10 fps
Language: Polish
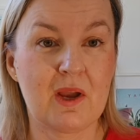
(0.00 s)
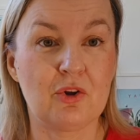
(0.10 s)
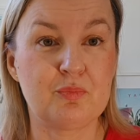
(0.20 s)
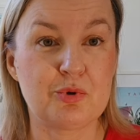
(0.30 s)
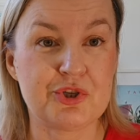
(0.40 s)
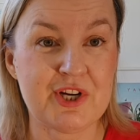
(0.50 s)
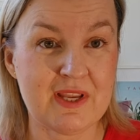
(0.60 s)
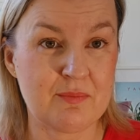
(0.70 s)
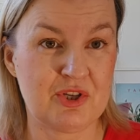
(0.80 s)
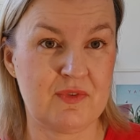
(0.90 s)

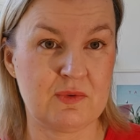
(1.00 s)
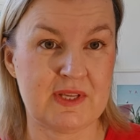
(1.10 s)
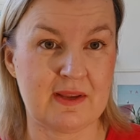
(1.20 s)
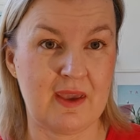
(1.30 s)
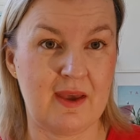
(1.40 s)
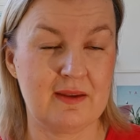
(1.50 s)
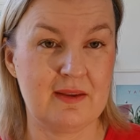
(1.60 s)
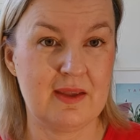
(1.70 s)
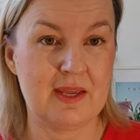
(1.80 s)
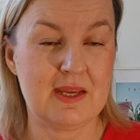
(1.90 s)
odpuszczenie przywiązania,
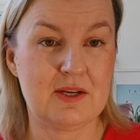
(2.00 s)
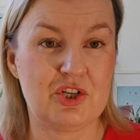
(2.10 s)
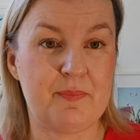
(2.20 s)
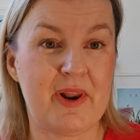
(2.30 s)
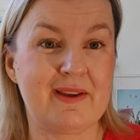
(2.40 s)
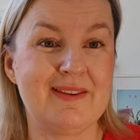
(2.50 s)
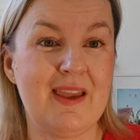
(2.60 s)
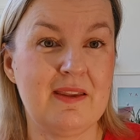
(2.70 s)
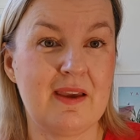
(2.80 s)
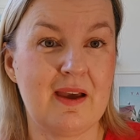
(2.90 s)
że
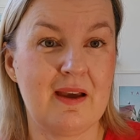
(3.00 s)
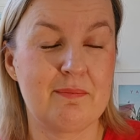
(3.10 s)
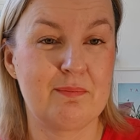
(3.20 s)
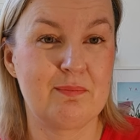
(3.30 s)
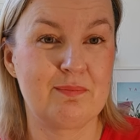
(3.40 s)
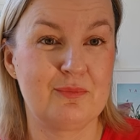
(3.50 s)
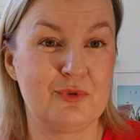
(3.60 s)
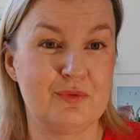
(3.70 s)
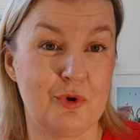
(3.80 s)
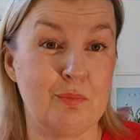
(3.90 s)
pragnienia
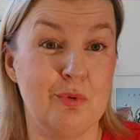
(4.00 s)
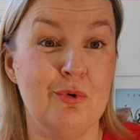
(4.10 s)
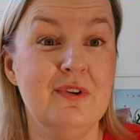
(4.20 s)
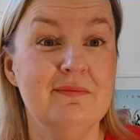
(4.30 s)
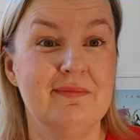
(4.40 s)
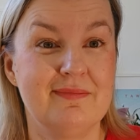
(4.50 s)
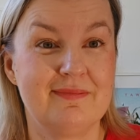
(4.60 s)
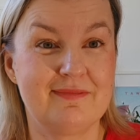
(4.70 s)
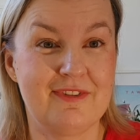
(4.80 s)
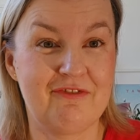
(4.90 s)
to ból
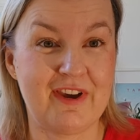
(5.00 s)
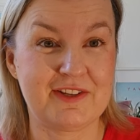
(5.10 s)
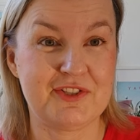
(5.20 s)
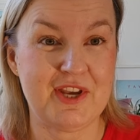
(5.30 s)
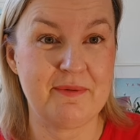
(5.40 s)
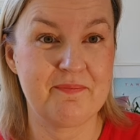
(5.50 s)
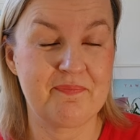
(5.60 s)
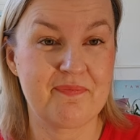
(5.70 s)
w efekcie.